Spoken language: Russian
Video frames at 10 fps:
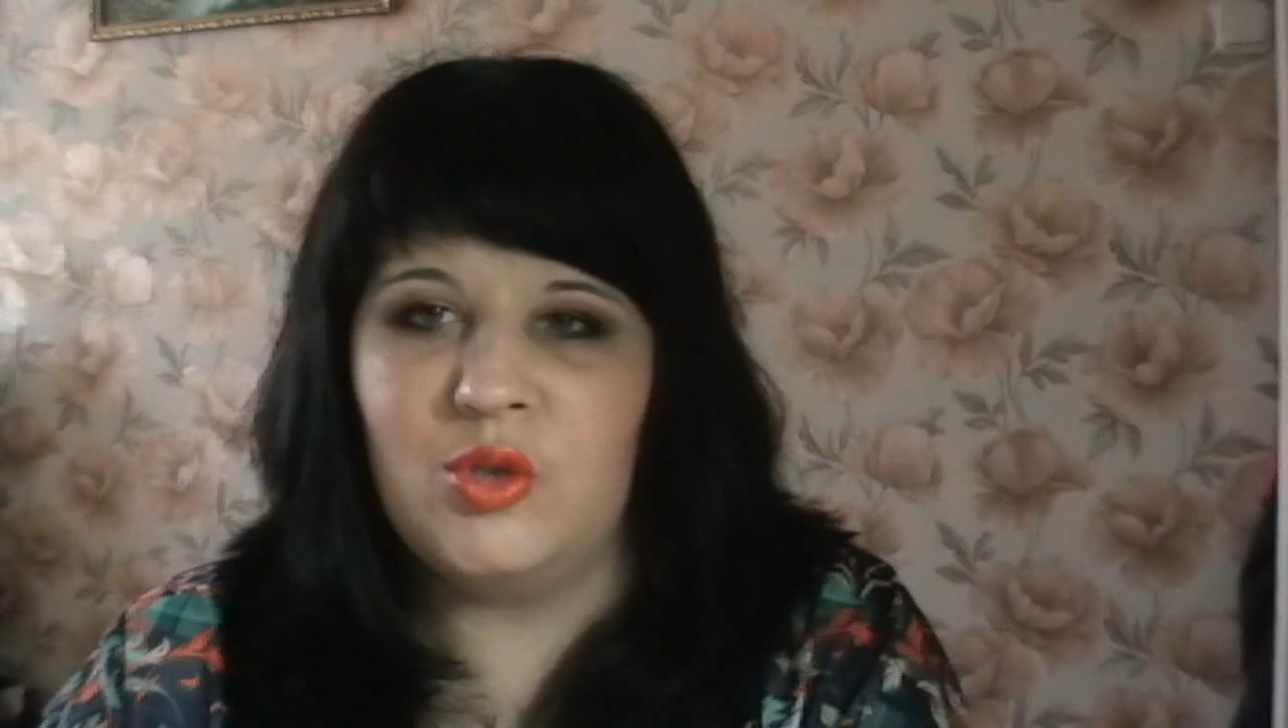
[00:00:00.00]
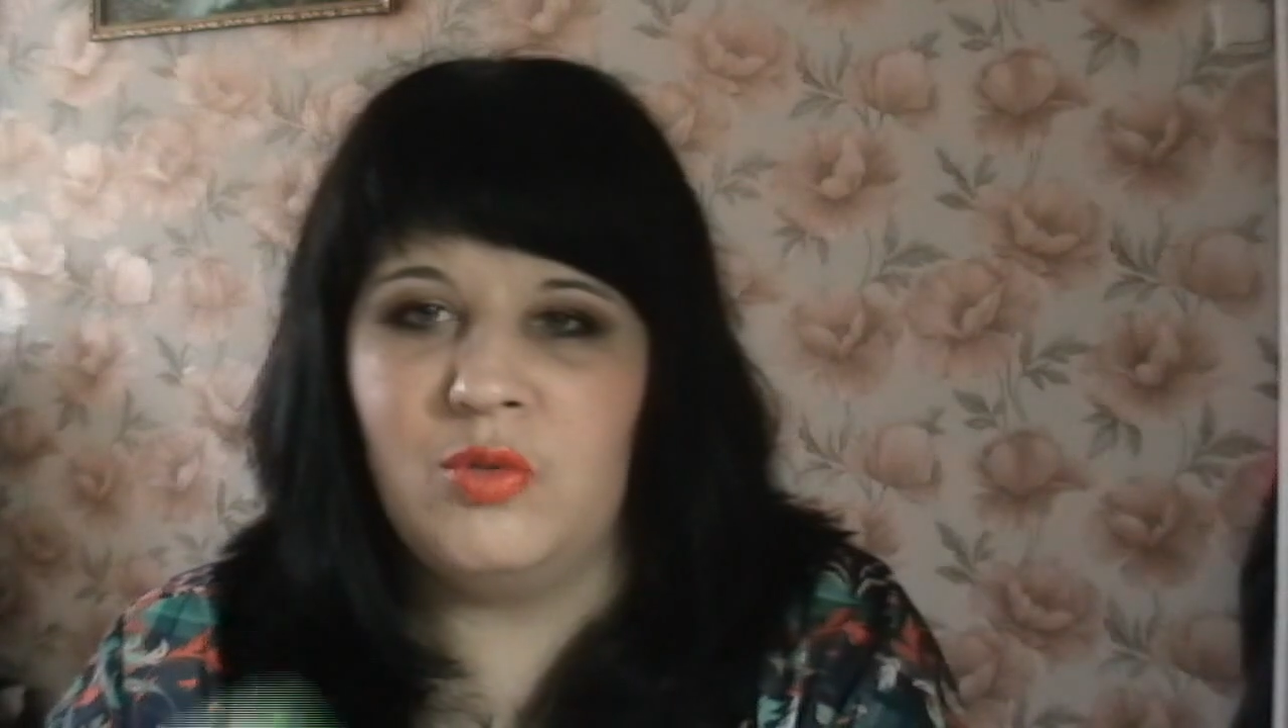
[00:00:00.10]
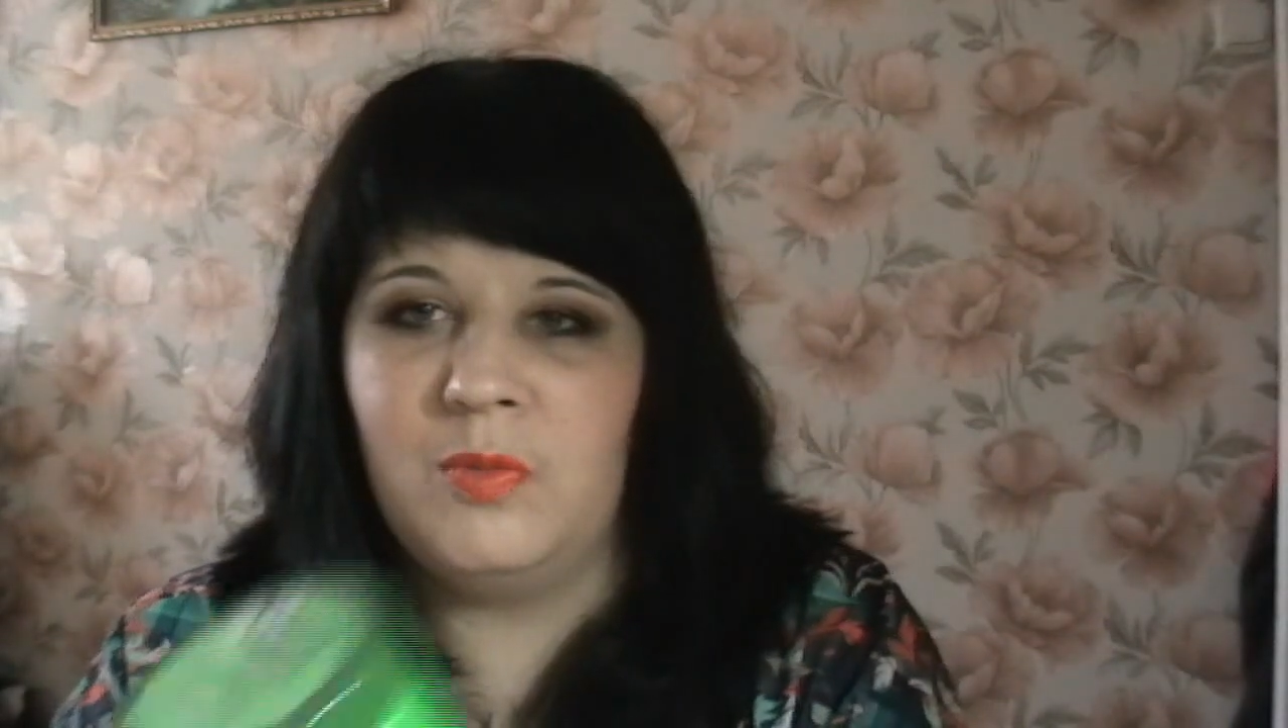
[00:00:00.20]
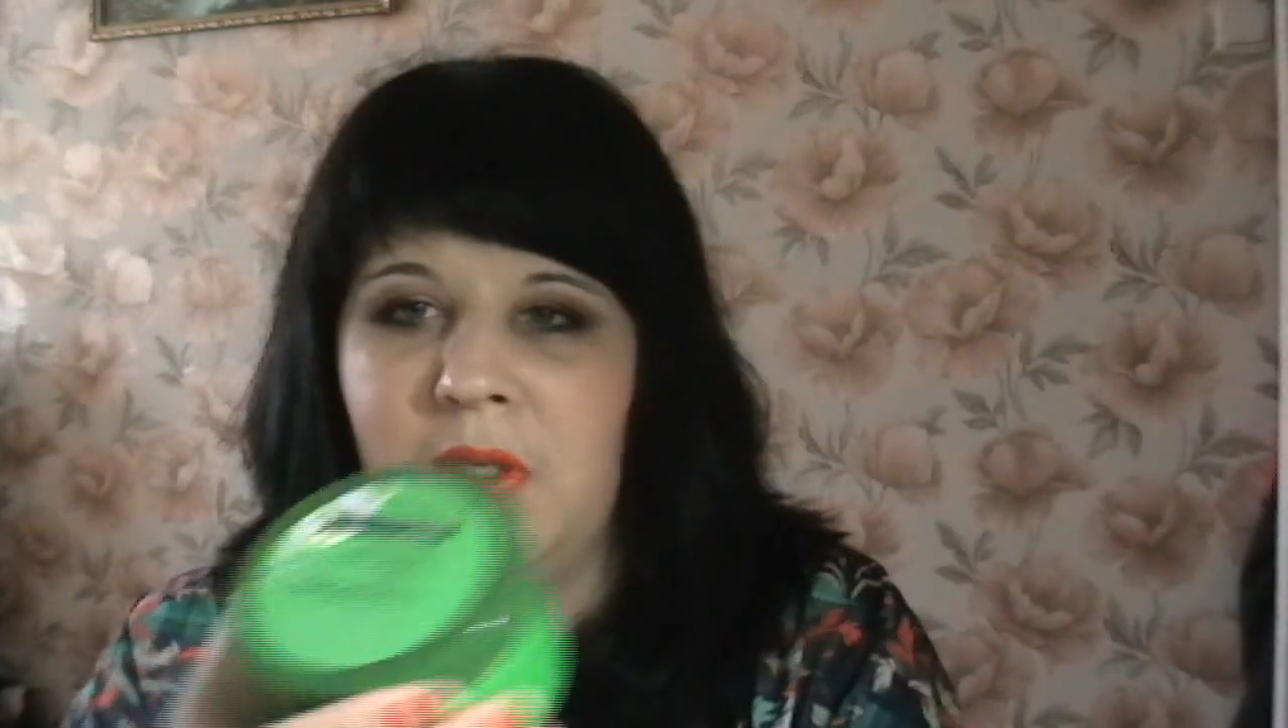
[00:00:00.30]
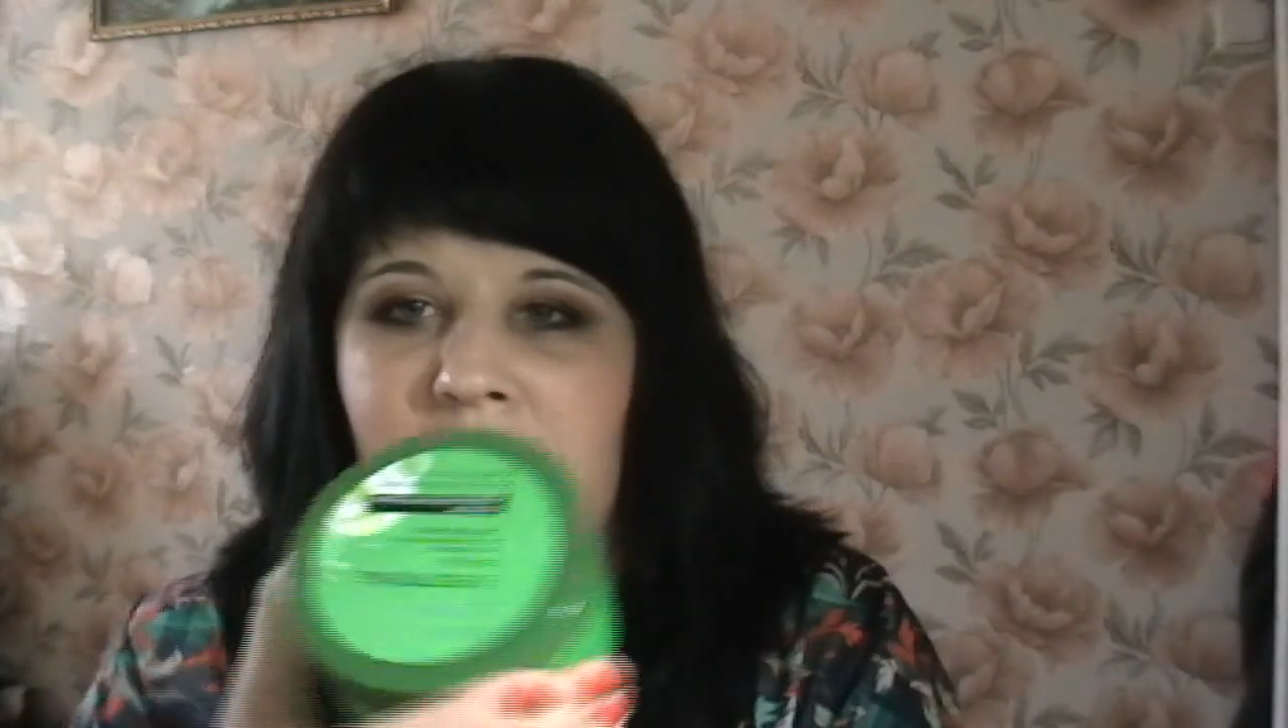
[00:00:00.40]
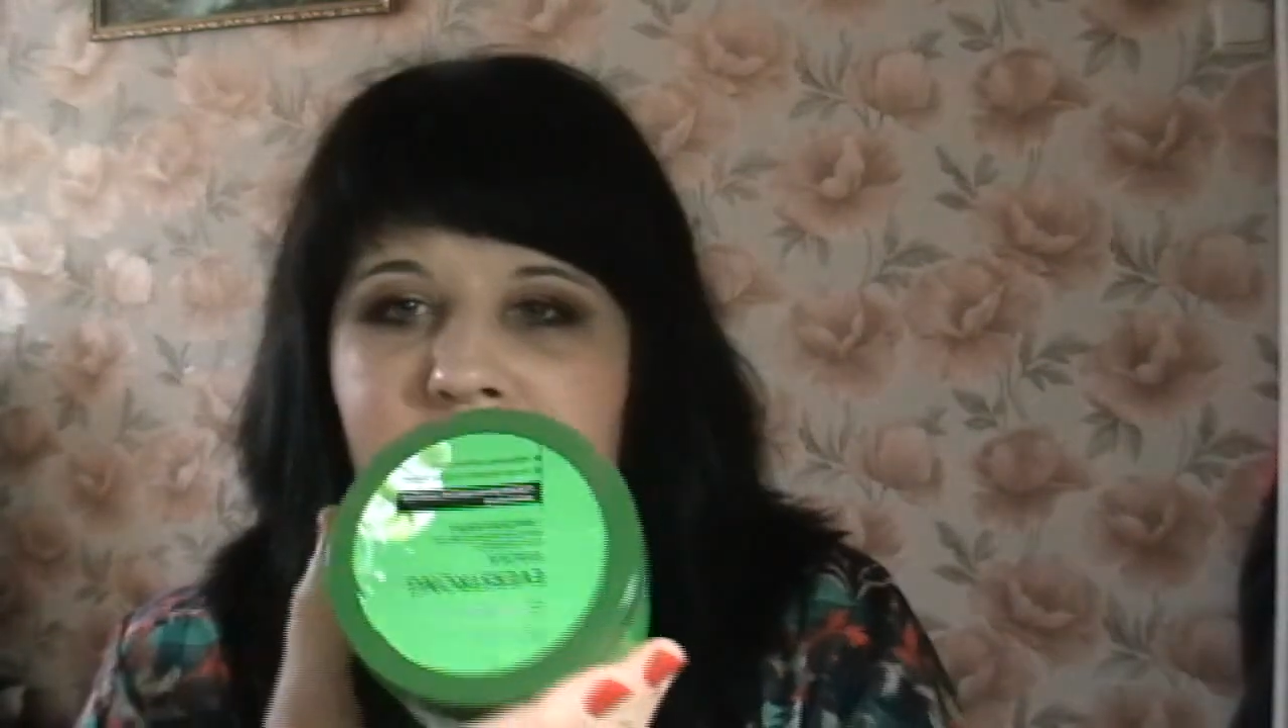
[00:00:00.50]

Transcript: что у меня